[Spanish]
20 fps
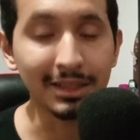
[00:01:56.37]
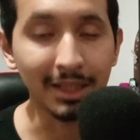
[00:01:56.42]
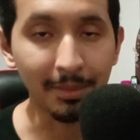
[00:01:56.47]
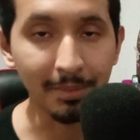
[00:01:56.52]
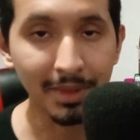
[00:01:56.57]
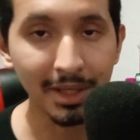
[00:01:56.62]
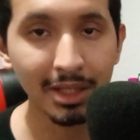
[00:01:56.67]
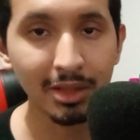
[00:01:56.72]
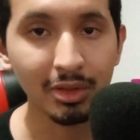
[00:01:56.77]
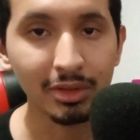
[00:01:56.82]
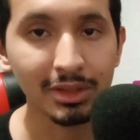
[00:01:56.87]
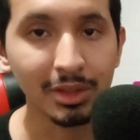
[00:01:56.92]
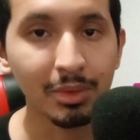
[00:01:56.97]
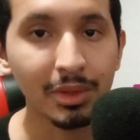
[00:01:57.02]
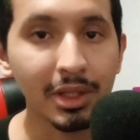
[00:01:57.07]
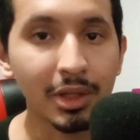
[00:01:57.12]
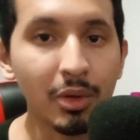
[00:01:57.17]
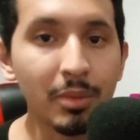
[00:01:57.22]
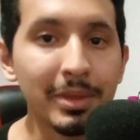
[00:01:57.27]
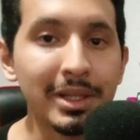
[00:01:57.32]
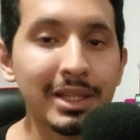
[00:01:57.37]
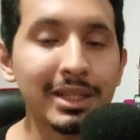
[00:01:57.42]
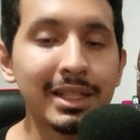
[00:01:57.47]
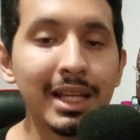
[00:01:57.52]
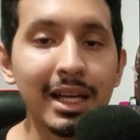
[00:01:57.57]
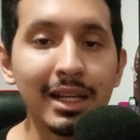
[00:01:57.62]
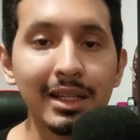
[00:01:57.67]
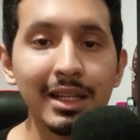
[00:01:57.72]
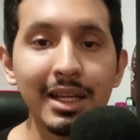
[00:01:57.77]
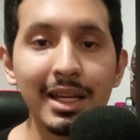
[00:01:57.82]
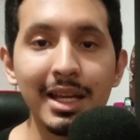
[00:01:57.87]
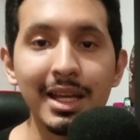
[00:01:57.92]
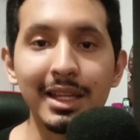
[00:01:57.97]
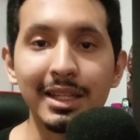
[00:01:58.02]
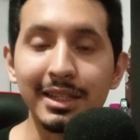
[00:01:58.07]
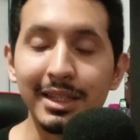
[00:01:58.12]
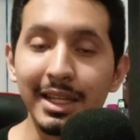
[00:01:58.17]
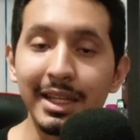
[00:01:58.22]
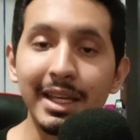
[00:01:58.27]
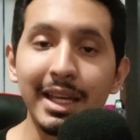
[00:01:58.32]
También os debo de comentar
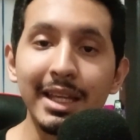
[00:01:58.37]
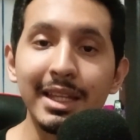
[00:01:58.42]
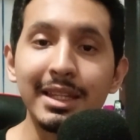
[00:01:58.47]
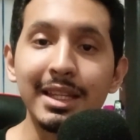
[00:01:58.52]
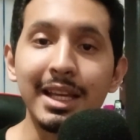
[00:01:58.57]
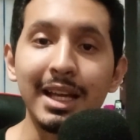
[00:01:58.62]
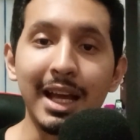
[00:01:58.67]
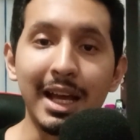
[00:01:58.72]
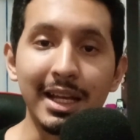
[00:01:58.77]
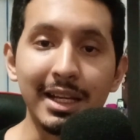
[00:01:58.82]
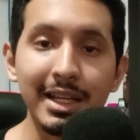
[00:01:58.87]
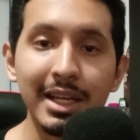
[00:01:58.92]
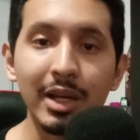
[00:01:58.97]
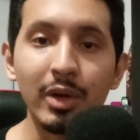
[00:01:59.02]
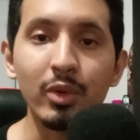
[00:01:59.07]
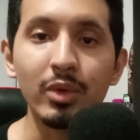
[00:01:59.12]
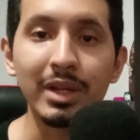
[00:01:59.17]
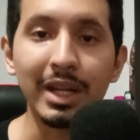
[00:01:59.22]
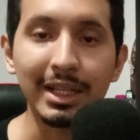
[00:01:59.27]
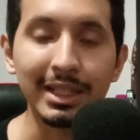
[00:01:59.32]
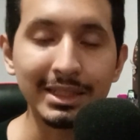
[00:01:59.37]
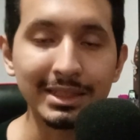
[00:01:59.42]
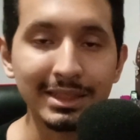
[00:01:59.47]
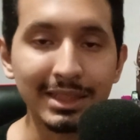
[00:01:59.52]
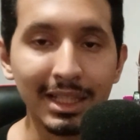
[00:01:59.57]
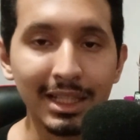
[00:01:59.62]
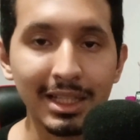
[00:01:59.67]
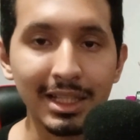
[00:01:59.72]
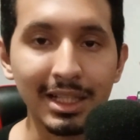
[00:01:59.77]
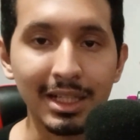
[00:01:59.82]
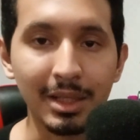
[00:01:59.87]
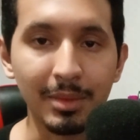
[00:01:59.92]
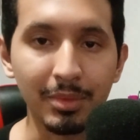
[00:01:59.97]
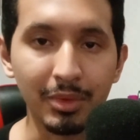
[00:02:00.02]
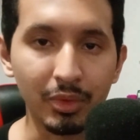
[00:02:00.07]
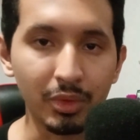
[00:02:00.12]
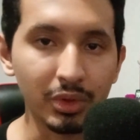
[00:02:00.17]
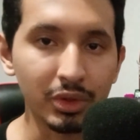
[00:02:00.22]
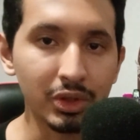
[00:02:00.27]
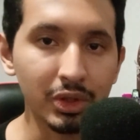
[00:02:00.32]
de que dejaré una lista de
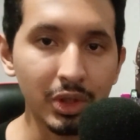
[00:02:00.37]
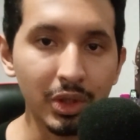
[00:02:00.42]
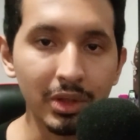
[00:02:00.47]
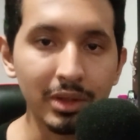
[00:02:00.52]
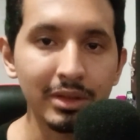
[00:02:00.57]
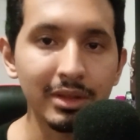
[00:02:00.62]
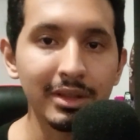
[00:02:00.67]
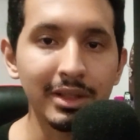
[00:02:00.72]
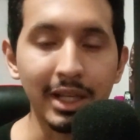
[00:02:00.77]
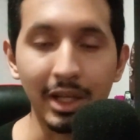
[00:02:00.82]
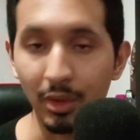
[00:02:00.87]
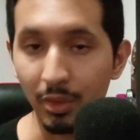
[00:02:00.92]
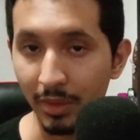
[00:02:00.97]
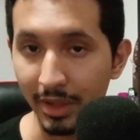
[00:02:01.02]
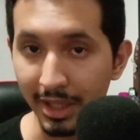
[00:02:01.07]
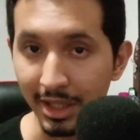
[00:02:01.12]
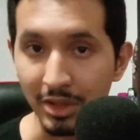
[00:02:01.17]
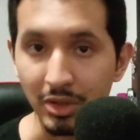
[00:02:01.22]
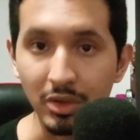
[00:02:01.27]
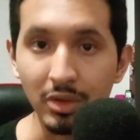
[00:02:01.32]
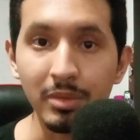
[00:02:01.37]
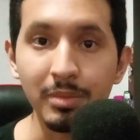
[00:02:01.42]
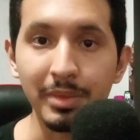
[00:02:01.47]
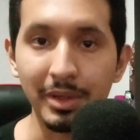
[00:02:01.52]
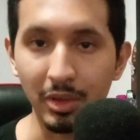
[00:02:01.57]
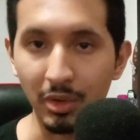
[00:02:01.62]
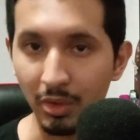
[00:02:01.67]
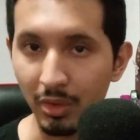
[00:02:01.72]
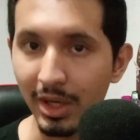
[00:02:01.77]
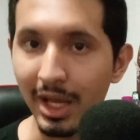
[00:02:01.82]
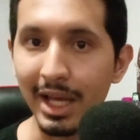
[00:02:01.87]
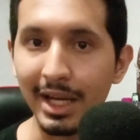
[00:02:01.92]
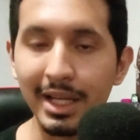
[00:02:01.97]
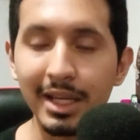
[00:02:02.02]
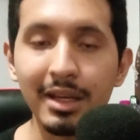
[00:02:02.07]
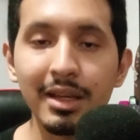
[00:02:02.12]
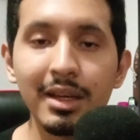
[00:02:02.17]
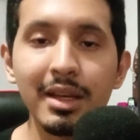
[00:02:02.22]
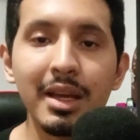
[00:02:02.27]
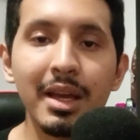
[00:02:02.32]
reproducción, que no he hecho, pero la
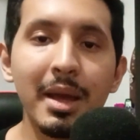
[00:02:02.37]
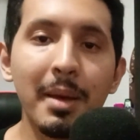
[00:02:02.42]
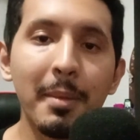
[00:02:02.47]
haré,